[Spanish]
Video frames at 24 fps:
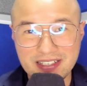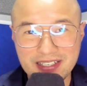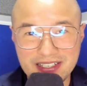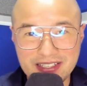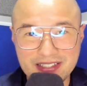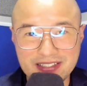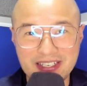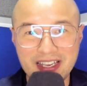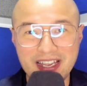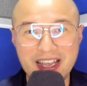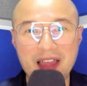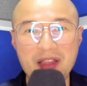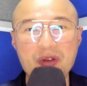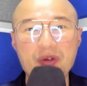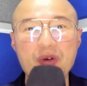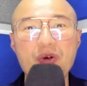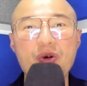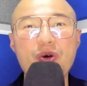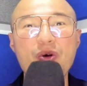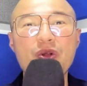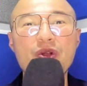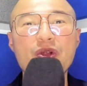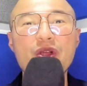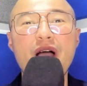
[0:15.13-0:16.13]
Llega don
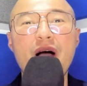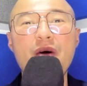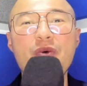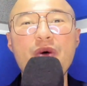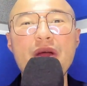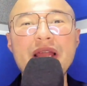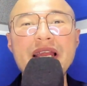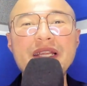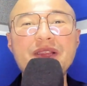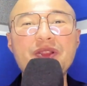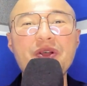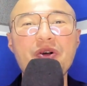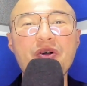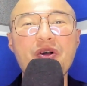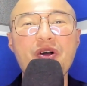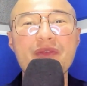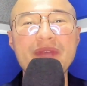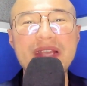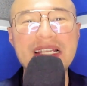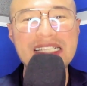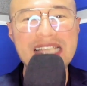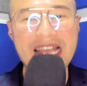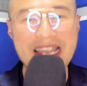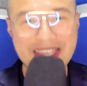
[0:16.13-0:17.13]
Julio Abuelito
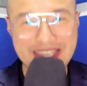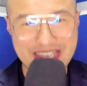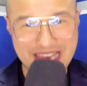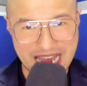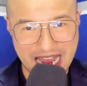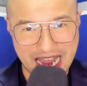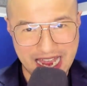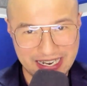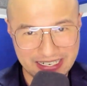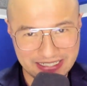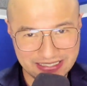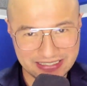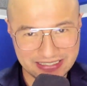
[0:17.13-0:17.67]
Comezaña,